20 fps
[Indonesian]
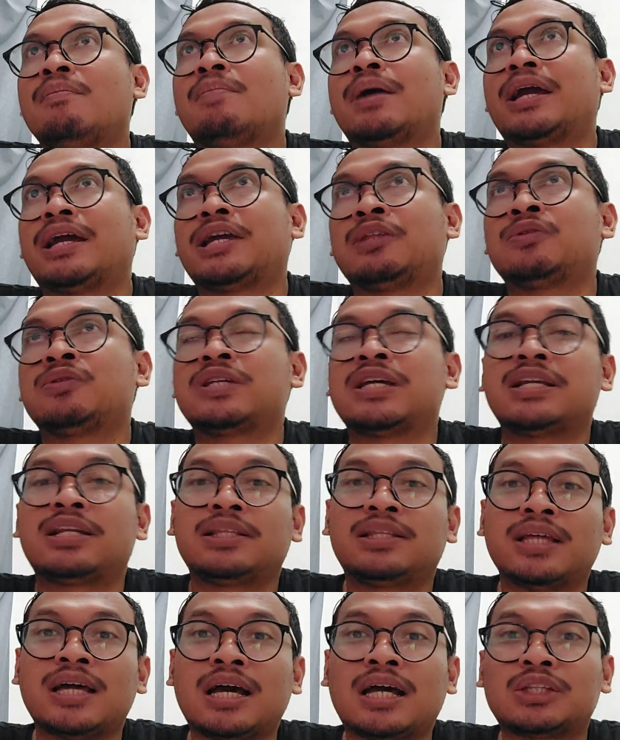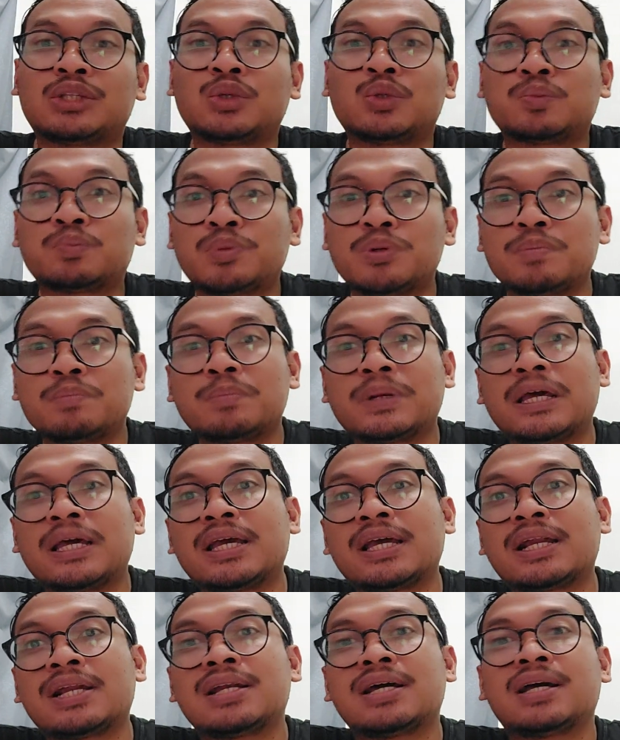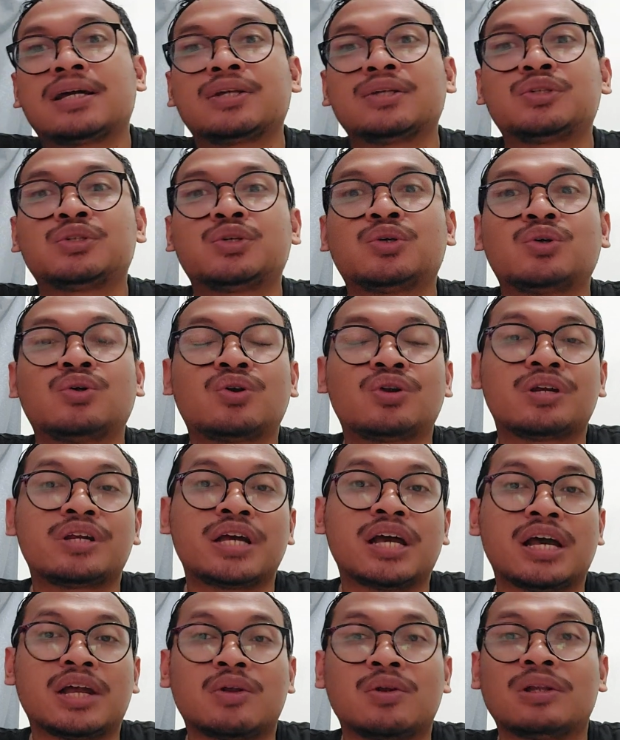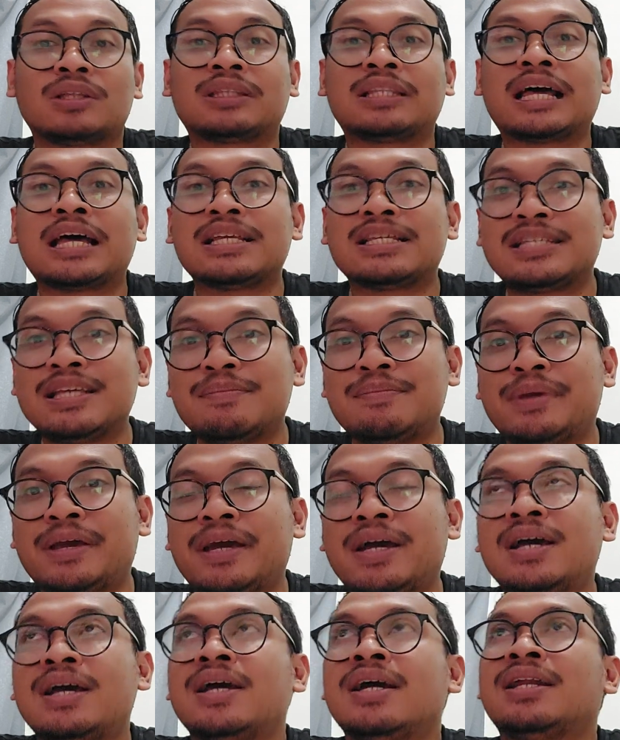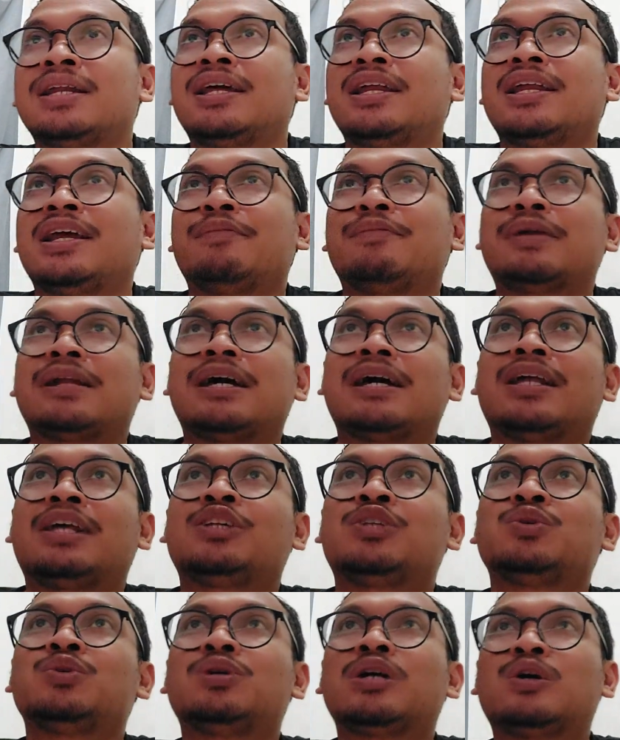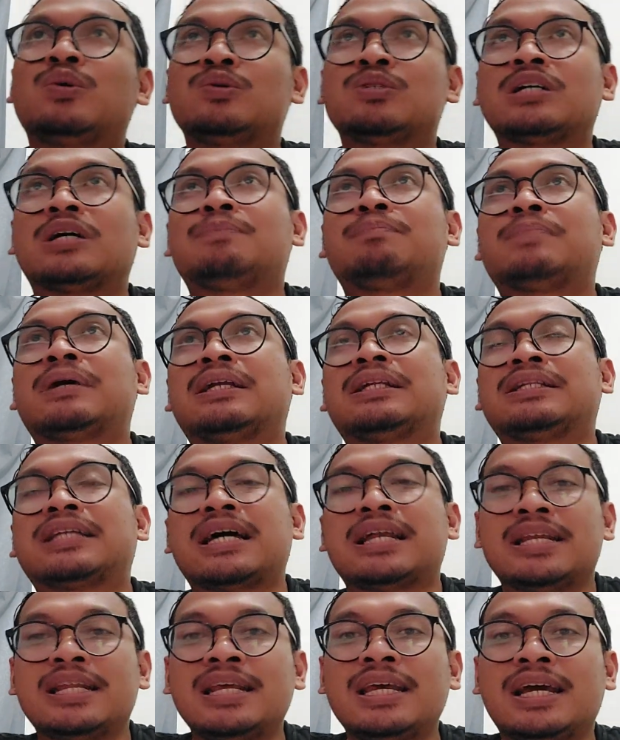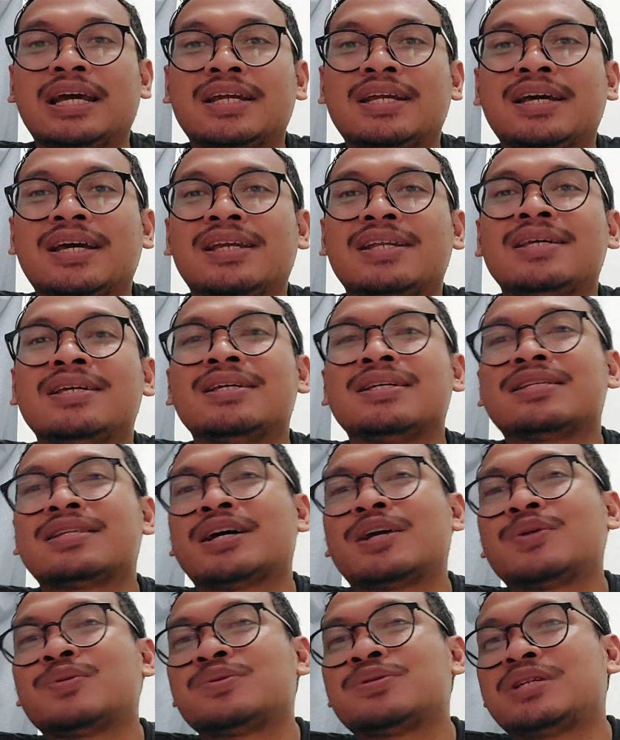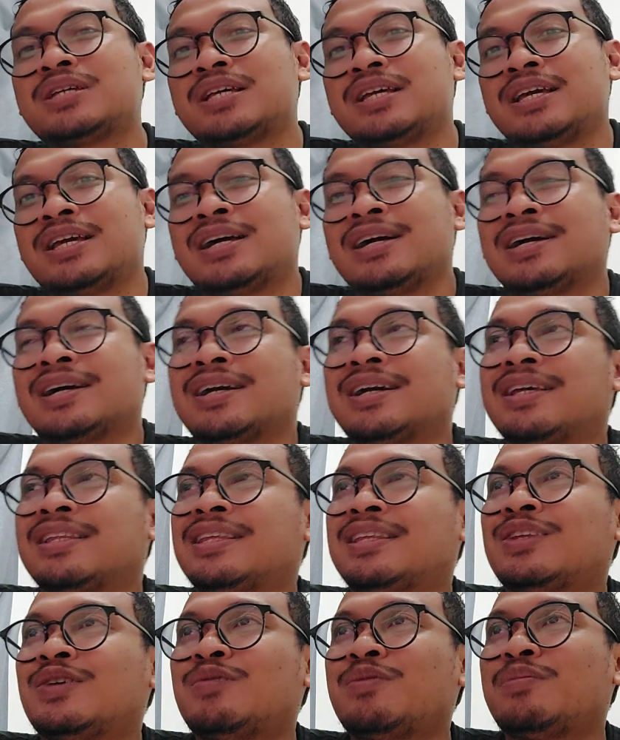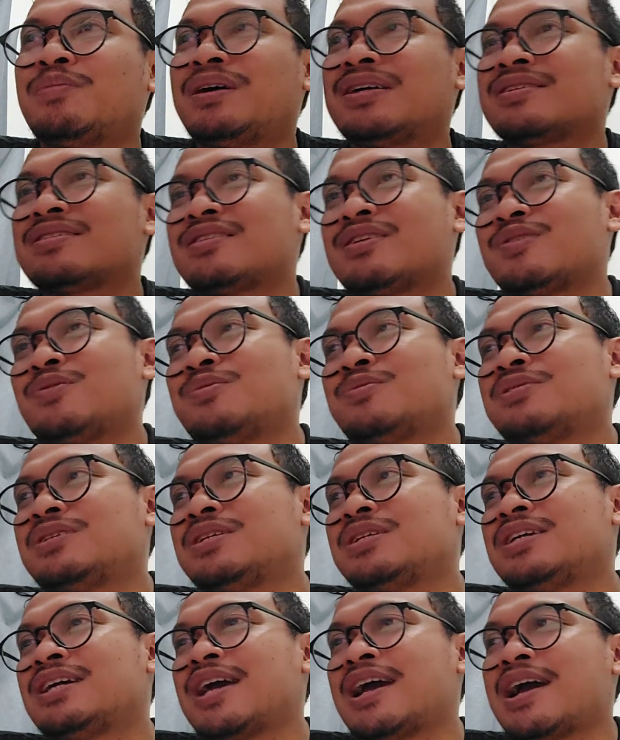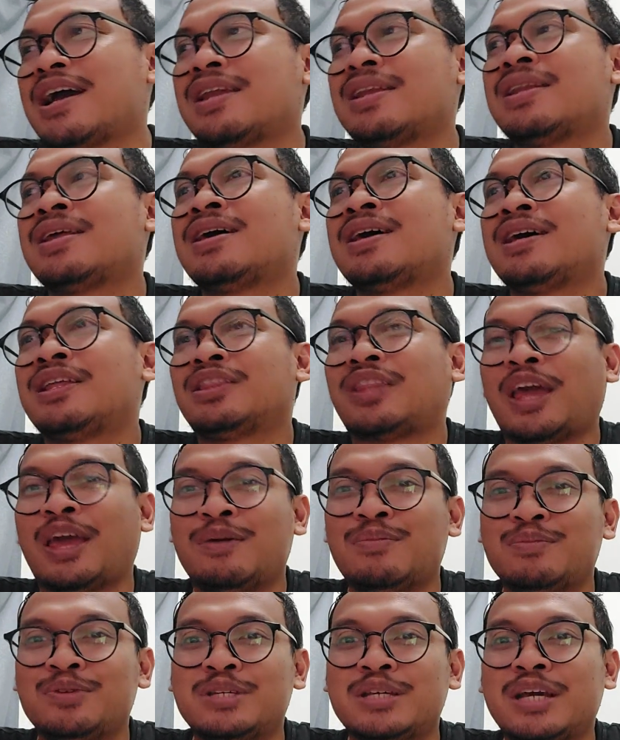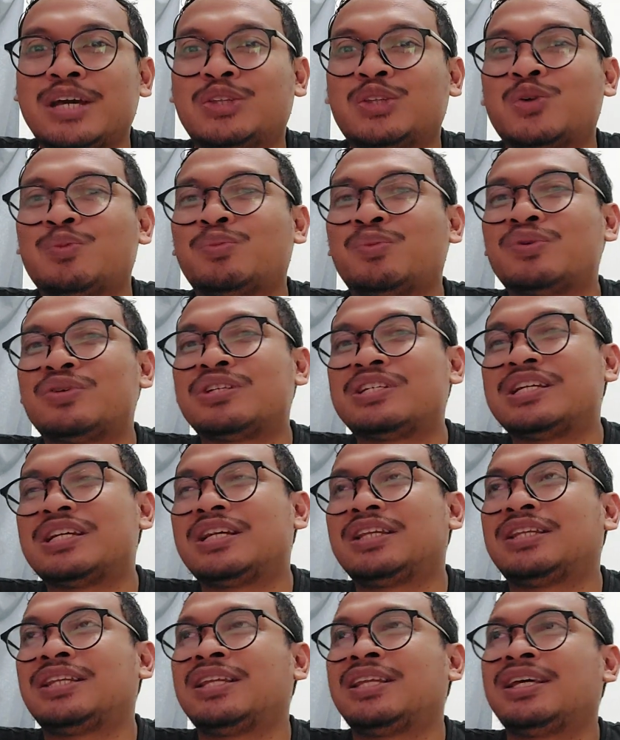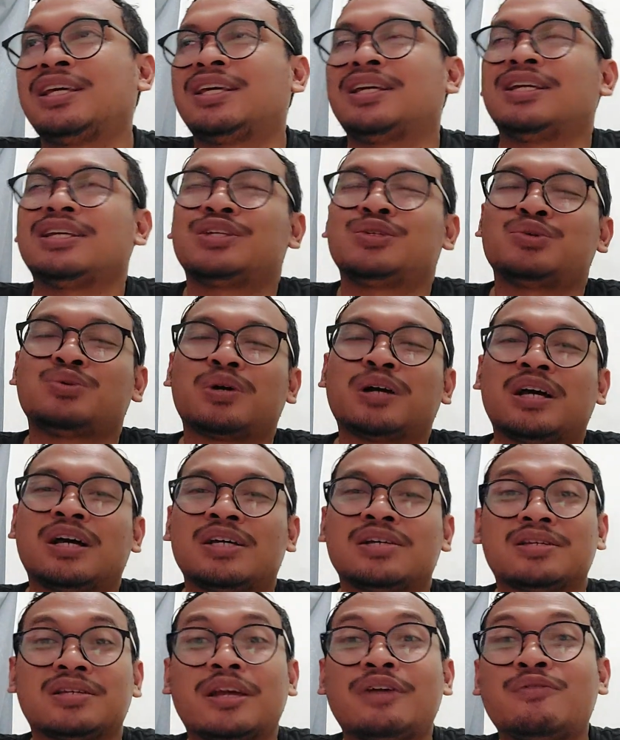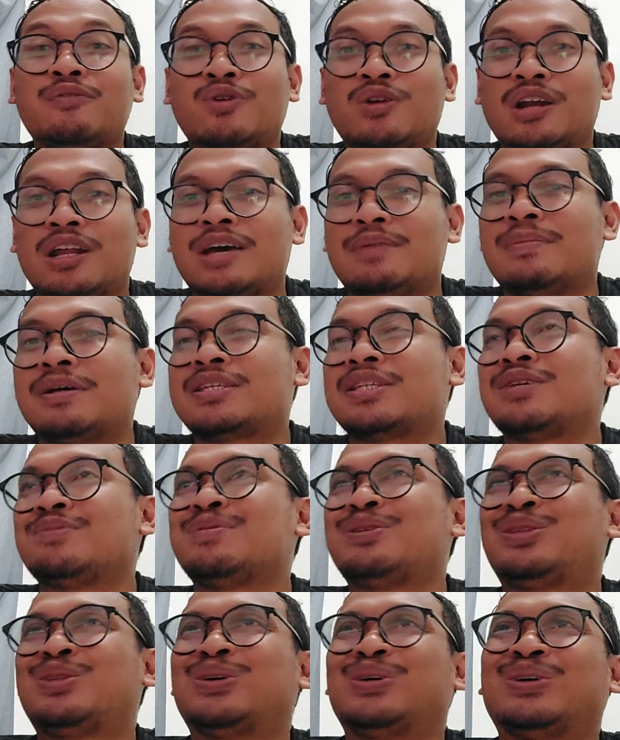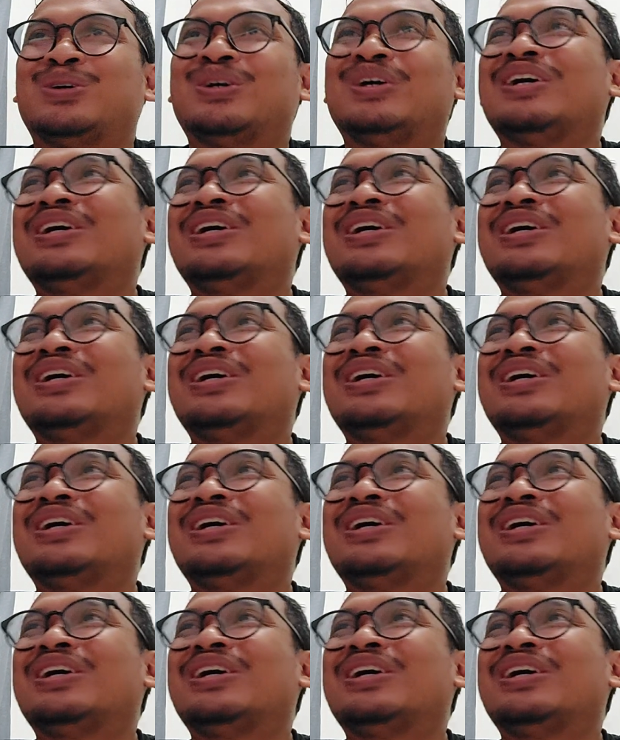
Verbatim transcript: Baik itu JDT ataupun player dari Johor Darul Ta'zim ya. Dan yang menarik juga ucapan tahniah dari Sanusi ya. Kita tahu memang Sanusi dengan TMJ ataupun JDT ini suka cyber lah macam itu.